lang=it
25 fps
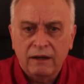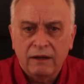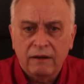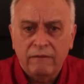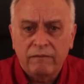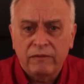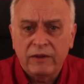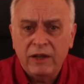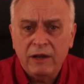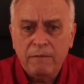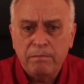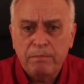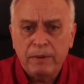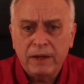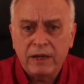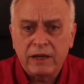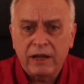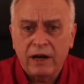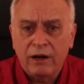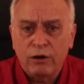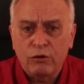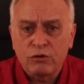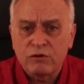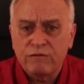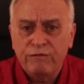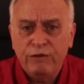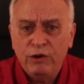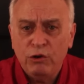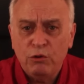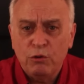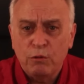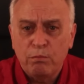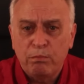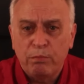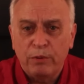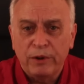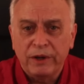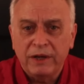di impedire lo
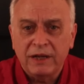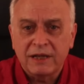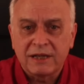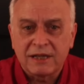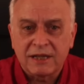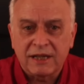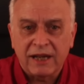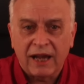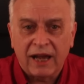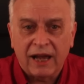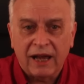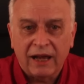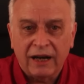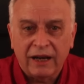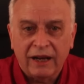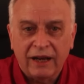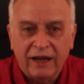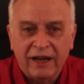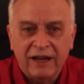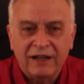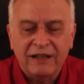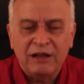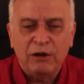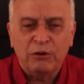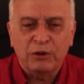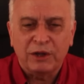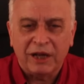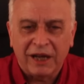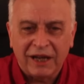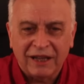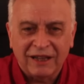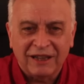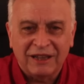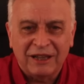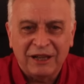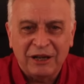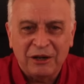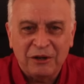sviluppo iniziale ed
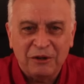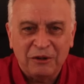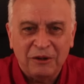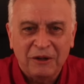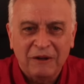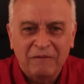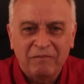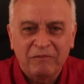autentico